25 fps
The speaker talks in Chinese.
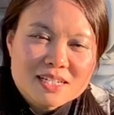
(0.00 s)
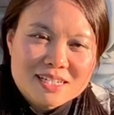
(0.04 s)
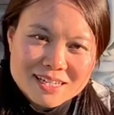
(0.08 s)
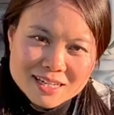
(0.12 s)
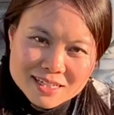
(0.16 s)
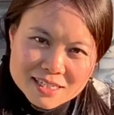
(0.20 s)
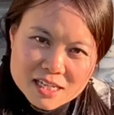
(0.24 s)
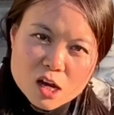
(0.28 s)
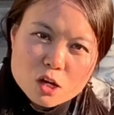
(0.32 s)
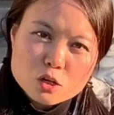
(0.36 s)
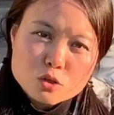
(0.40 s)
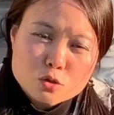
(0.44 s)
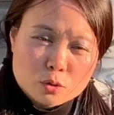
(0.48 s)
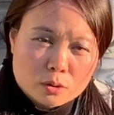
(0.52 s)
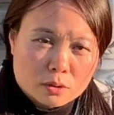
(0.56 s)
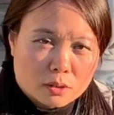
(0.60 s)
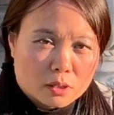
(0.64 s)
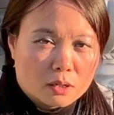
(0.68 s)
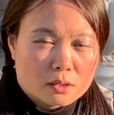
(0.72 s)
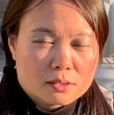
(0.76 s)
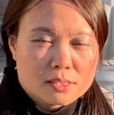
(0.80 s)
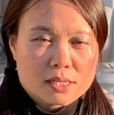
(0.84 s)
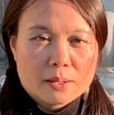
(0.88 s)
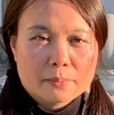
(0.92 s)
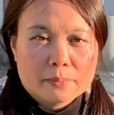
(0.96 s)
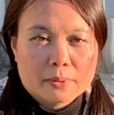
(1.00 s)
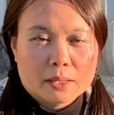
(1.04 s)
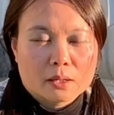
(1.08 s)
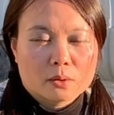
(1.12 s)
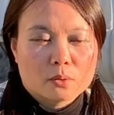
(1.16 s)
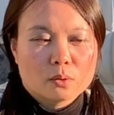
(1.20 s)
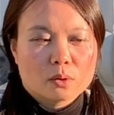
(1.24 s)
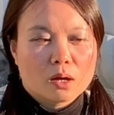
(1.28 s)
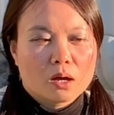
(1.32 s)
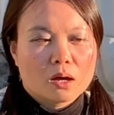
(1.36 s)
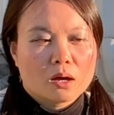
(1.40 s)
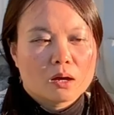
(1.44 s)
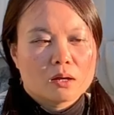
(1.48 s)
些药水呢，在每
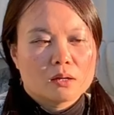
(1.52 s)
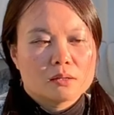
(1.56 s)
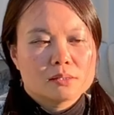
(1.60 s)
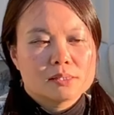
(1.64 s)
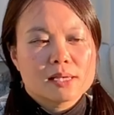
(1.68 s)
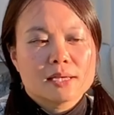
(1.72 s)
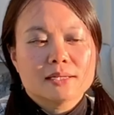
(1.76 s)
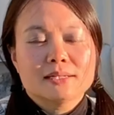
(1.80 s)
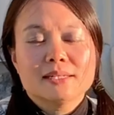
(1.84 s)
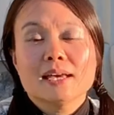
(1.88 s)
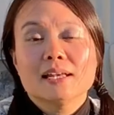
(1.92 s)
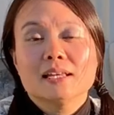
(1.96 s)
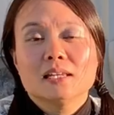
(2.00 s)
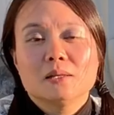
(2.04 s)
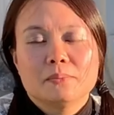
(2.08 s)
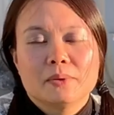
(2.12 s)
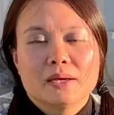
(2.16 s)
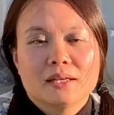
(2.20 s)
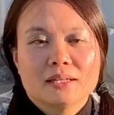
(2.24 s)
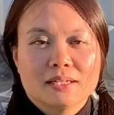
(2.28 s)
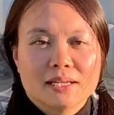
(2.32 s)
呃在店里面，